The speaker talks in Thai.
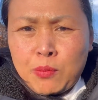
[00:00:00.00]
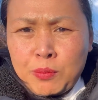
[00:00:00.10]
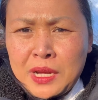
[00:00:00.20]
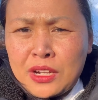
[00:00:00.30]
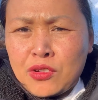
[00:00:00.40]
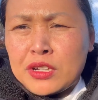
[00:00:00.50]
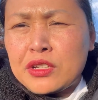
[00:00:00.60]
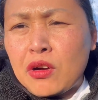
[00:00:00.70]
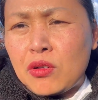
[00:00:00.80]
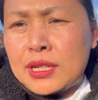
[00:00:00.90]
ด้านหลัง
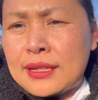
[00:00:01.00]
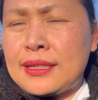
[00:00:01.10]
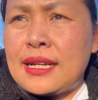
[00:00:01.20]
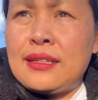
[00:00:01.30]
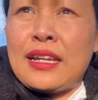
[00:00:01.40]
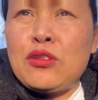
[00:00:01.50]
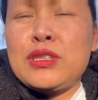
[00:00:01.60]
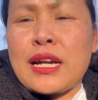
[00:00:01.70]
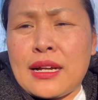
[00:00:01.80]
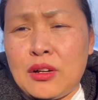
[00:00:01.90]
นะเพื่อนจอยจะเพิ่
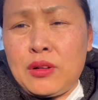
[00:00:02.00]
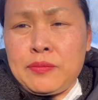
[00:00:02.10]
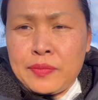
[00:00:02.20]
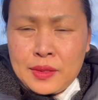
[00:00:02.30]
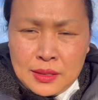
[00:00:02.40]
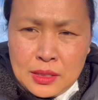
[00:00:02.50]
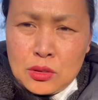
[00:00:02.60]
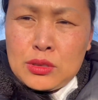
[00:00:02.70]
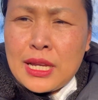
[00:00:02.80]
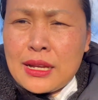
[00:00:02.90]
งทักกันเมื่อกี้
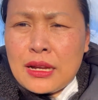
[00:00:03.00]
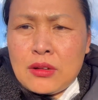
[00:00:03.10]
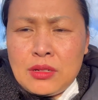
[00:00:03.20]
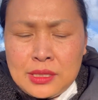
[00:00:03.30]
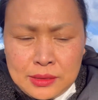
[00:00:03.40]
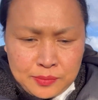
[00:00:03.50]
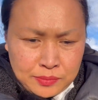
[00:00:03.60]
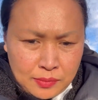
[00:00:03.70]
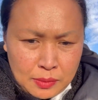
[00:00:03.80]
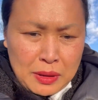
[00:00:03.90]
ทักทาย
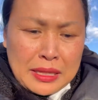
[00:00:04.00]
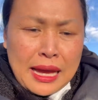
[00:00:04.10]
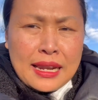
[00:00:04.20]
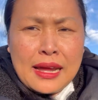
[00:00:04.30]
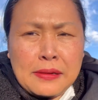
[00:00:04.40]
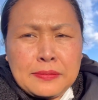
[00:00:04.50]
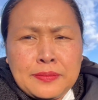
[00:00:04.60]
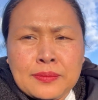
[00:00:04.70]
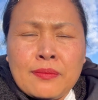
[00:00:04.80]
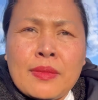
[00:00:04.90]
กันคนเฒ่า คนแก่เขา
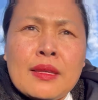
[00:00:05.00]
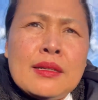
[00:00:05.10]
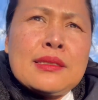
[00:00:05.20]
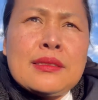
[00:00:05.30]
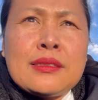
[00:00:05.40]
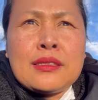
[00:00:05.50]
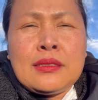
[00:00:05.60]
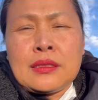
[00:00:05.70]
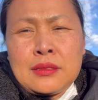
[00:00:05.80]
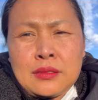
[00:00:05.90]
รู้จักสามีจอง
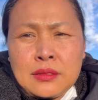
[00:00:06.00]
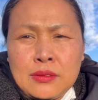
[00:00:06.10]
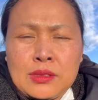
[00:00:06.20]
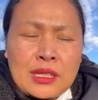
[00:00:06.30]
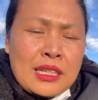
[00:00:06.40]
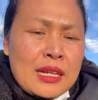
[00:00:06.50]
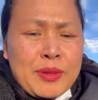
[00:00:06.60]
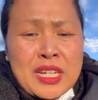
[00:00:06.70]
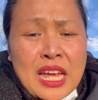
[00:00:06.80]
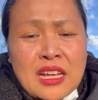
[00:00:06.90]
แต่แบบ
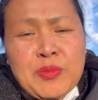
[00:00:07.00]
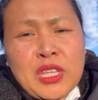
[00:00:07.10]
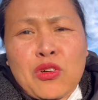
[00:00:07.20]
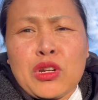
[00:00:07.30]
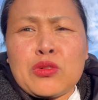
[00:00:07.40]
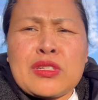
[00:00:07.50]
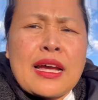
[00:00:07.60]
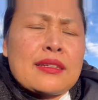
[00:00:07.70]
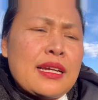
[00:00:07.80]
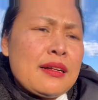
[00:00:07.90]
แอนดี้ยังเป็น
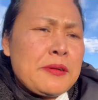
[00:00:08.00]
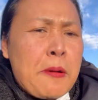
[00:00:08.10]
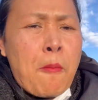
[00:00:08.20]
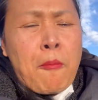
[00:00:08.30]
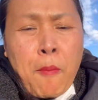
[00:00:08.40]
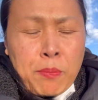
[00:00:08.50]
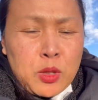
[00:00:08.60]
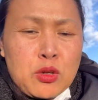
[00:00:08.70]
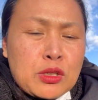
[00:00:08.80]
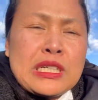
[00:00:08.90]
วัยรุ่นอ่ะ
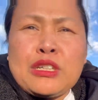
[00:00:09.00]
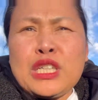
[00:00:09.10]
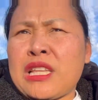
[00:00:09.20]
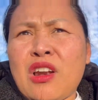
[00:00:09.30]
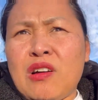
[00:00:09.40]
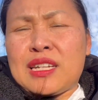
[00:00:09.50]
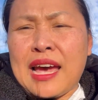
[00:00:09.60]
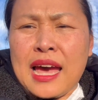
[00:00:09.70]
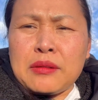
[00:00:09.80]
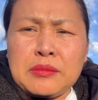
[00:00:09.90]
เพื่อนๆเป็นเด็กเป็นวั
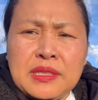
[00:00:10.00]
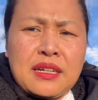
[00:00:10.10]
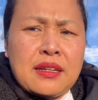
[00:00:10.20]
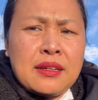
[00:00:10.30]
ยรุ่นอย่างเงี้ย